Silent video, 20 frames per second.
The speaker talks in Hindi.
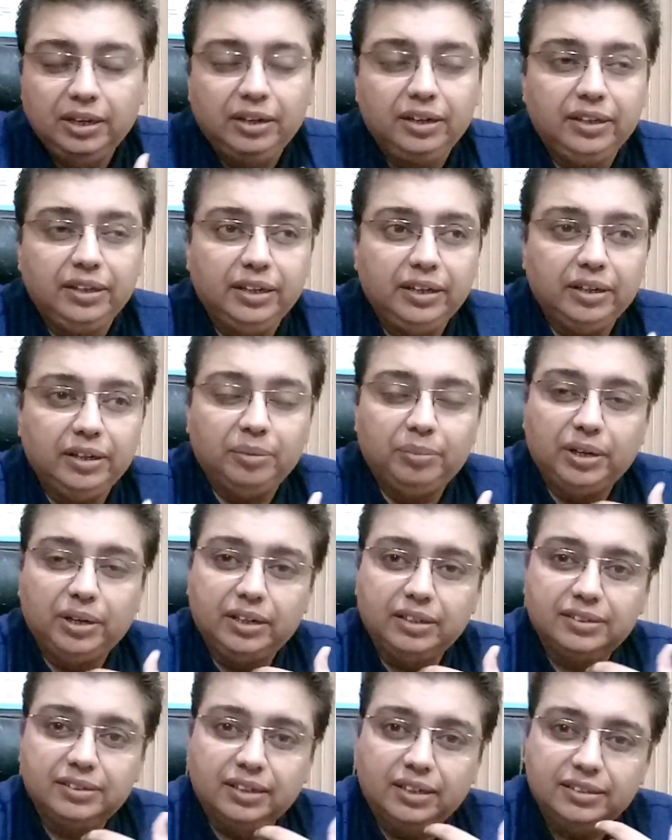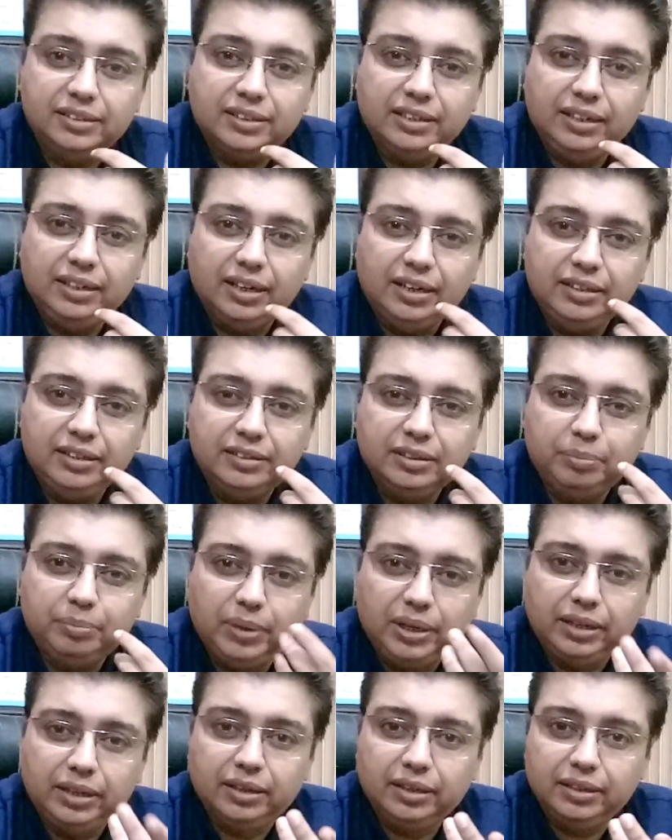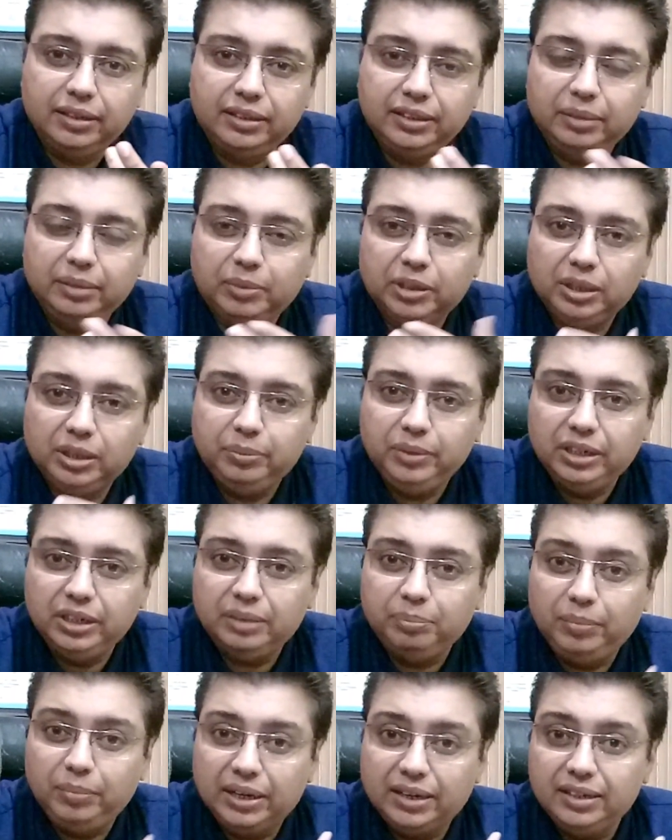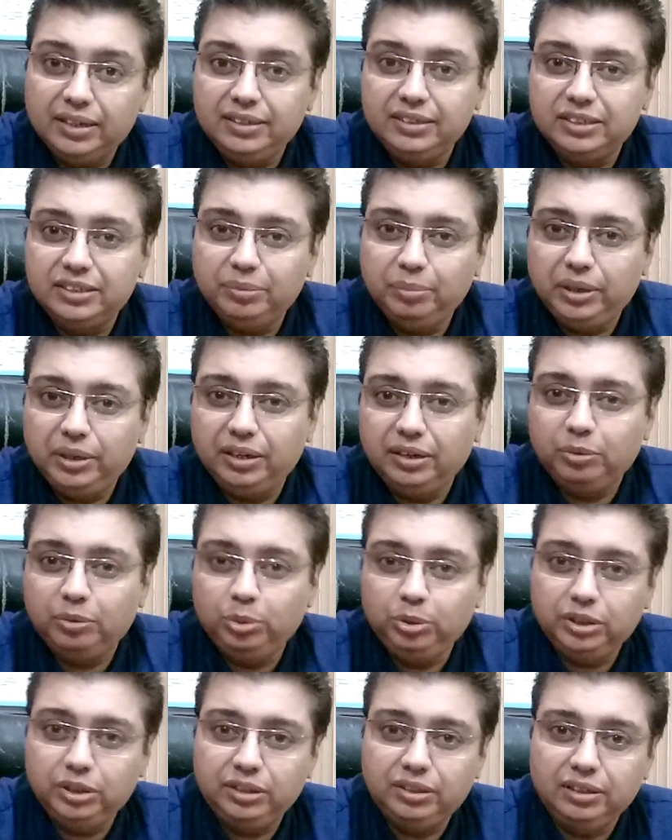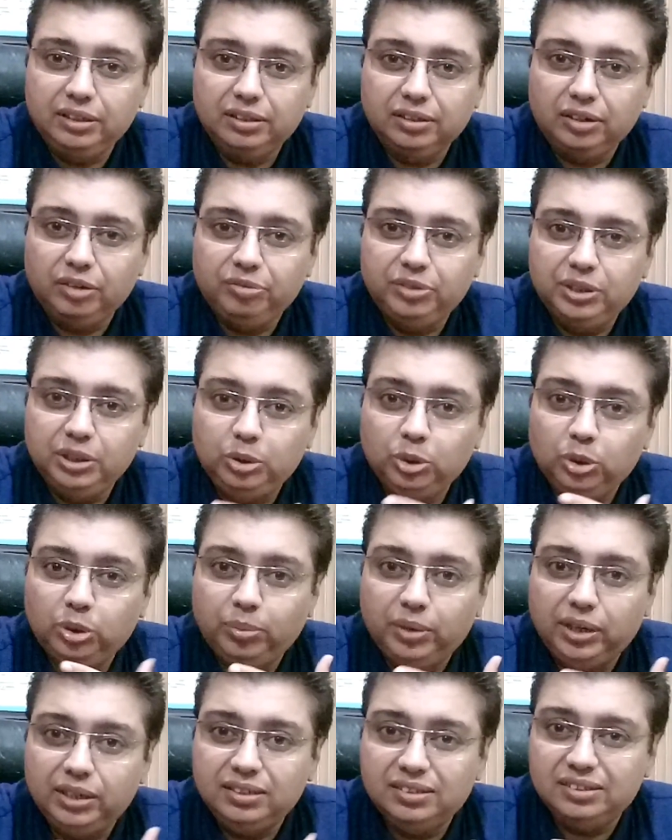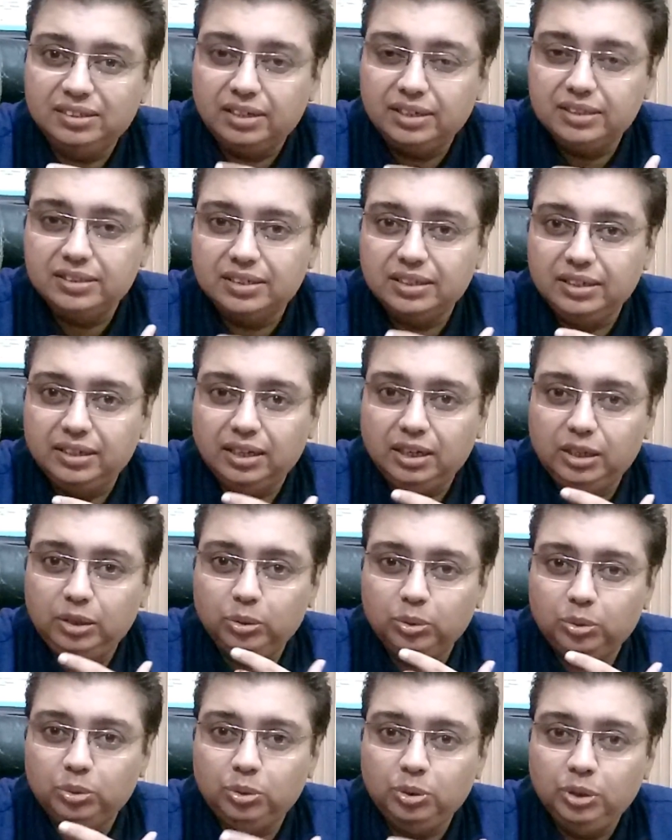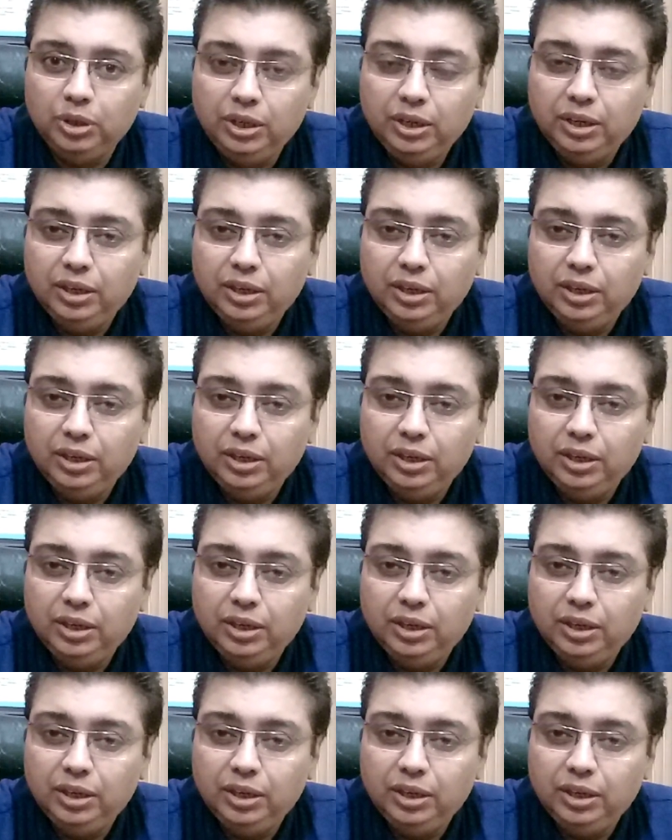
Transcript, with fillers: ये हमारे सांस की नाली से बाहर आ जाती है मतलब ये एक मेकनिज़म है कुदरत की तरफ से जो हमारी सांस की नालियों को